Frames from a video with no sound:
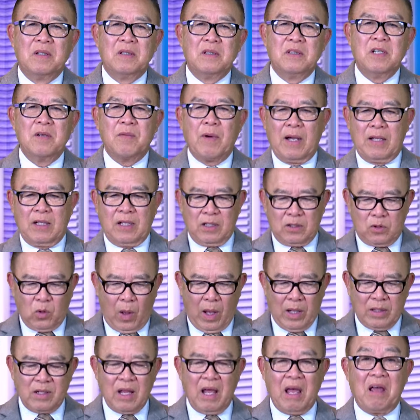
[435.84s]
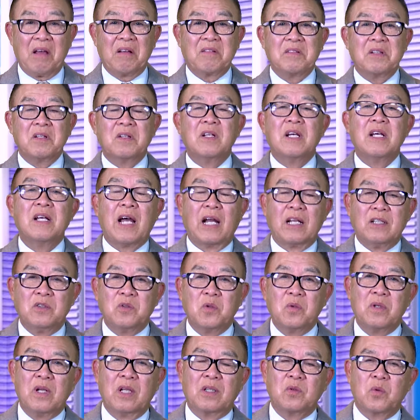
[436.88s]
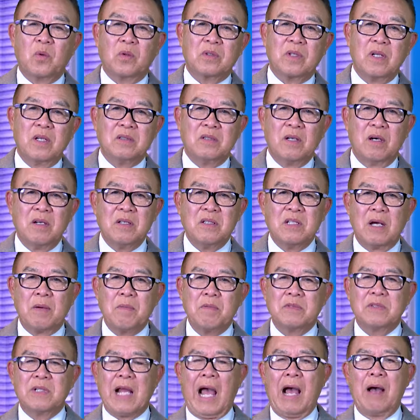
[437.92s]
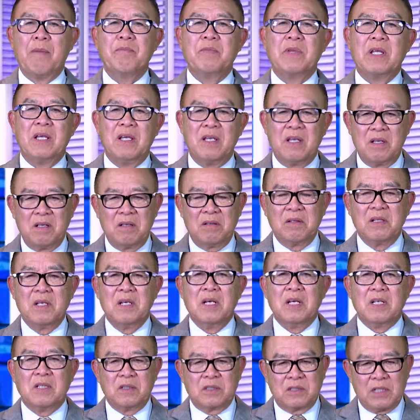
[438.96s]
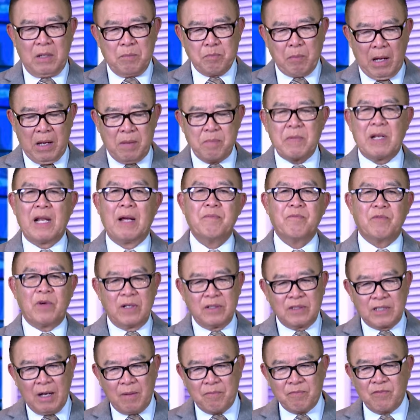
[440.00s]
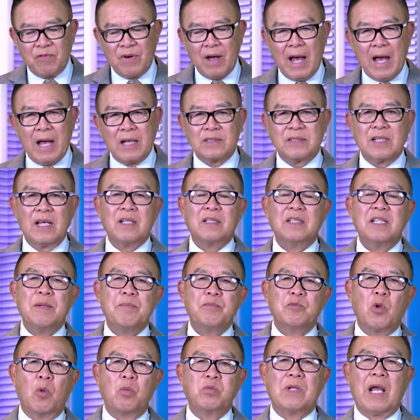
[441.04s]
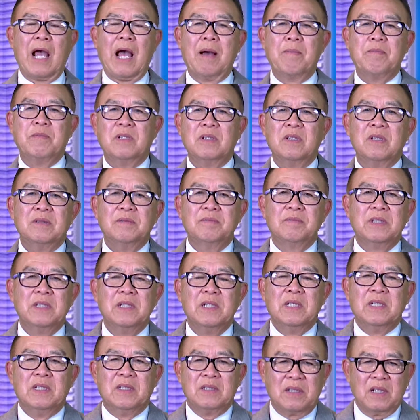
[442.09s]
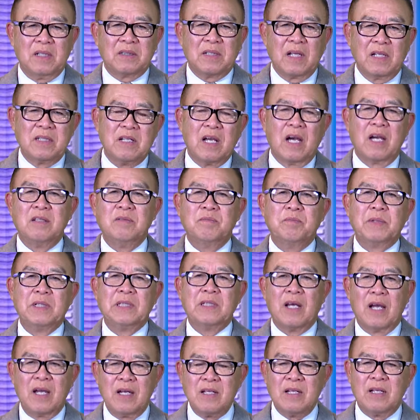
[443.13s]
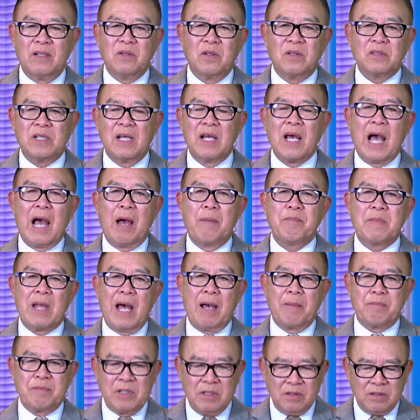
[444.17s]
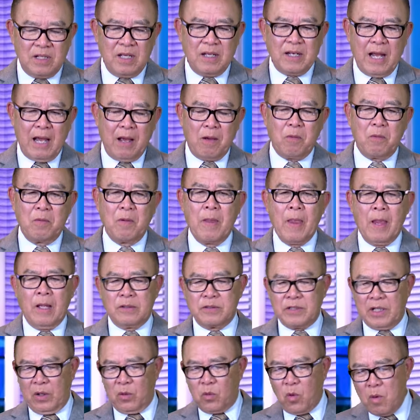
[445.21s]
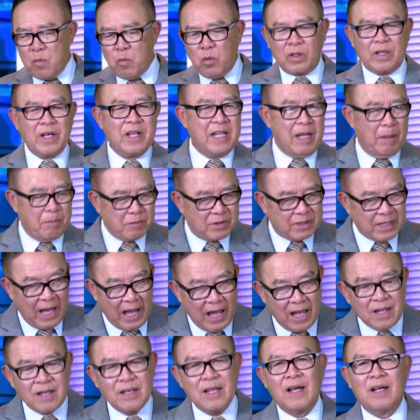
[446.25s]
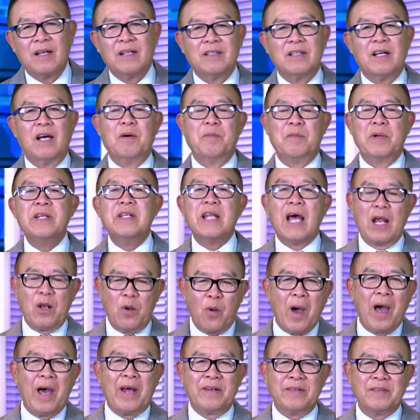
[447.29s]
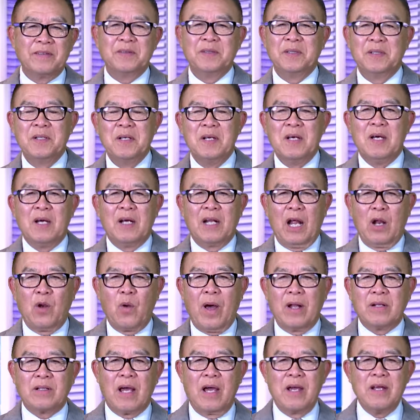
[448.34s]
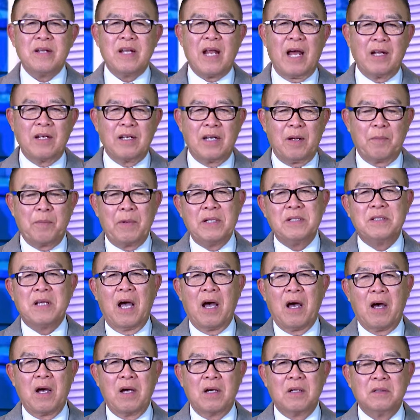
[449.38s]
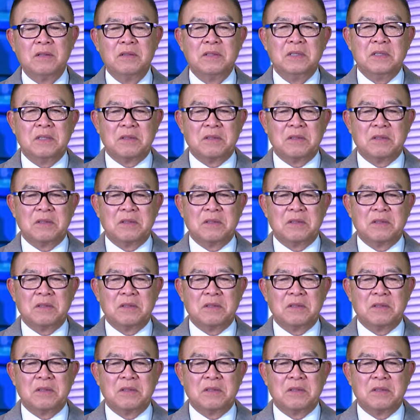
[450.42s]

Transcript: Như vậy thì toàn thể cái ngành du lịch của thế giới đã giảm đi sẽ 75% và sẽ tiếp tục giảm nữa. Thì tình hình mình thấy là nó sẽ ảm đạm như thế nào. Chỉ có một cái điểm sáng là ở bên Đài Loan. Đài Loan thấy rằng là bây giờ